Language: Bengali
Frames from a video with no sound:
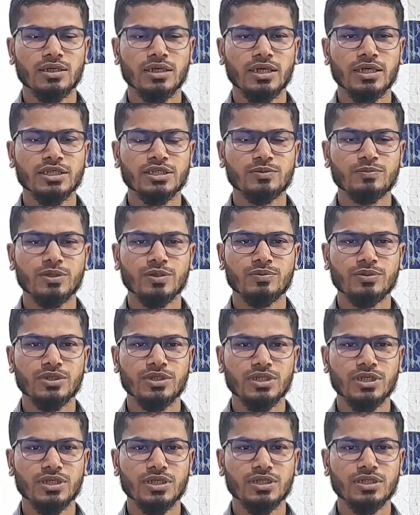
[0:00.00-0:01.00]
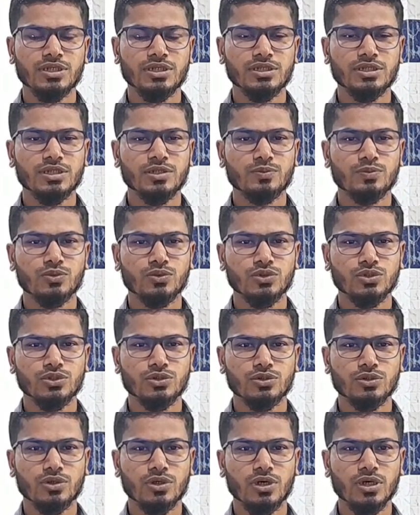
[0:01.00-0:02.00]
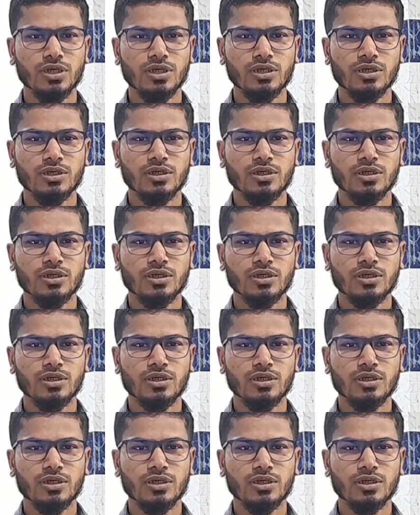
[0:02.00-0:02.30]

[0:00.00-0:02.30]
এইচবিবি ডিএনএ টেস্টের প্রয়োজন হয়